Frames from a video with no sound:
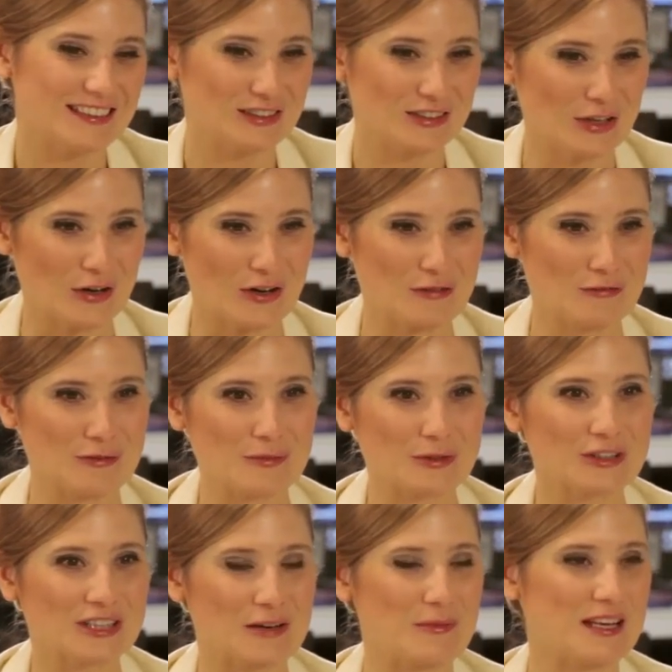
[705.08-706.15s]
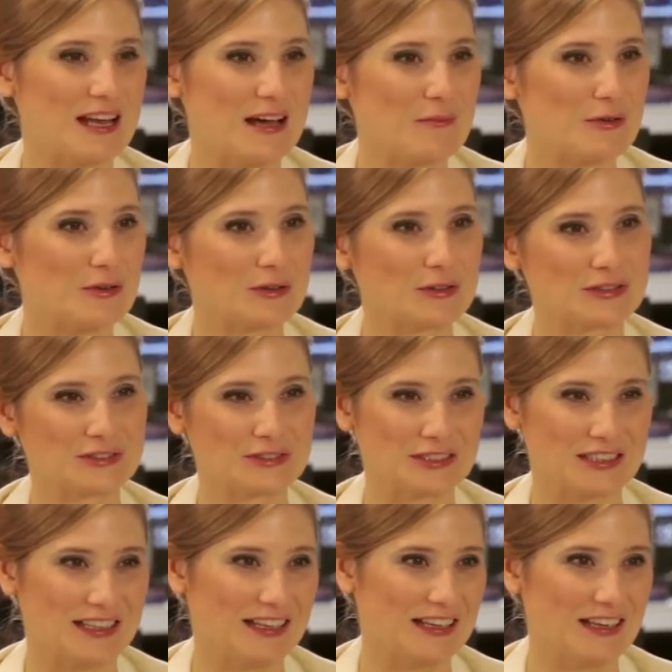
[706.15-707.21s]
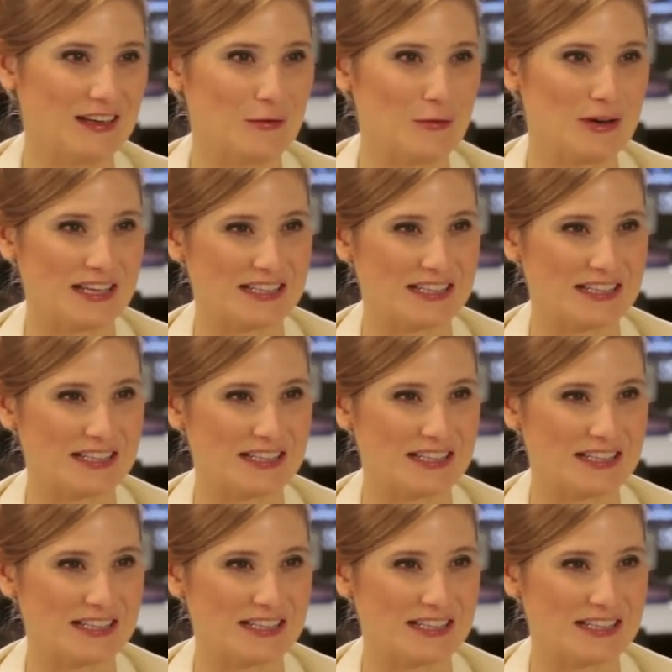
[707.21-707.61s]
los que fuimos terminamos eh, una